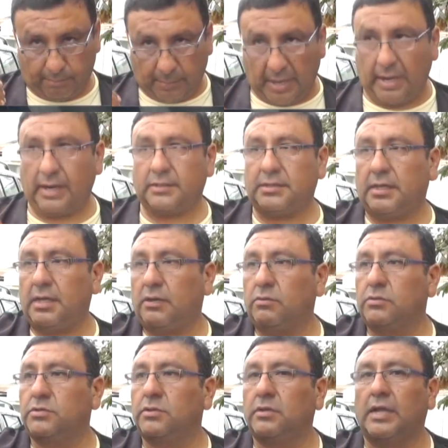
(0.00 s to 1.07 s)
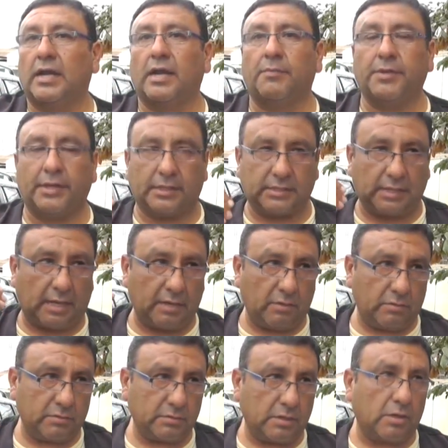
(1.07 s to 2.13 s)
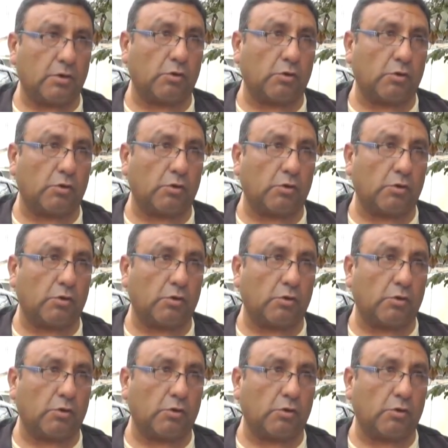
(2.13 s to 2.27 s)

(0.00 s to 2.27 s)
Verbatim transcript: van hacia Ayacucho las camionetas Hilux